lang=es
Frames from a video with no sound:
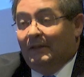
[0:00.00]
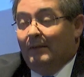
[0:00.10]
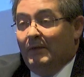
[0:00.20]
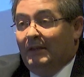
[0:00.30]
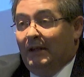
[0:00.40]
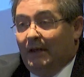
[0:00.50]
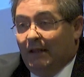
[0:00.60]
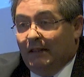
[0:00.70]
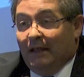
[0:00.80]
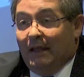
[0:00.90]
transmitir que
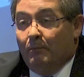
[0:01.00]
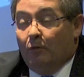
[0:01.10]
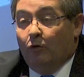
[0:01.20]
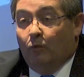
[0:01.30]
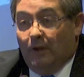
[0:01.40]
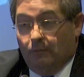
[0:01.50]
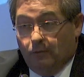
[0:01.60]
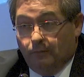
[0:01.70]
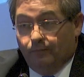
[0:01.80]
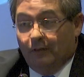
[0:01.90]
este equipo
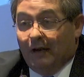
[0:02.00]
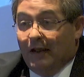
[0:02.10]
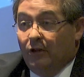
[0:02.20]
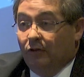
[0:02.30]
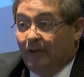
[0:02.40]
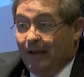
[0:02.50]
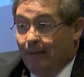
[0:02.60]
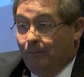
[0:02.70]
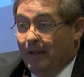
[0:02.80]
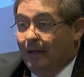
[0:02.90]
nuevo de
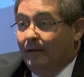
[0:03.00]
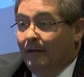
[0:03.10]
radioterapia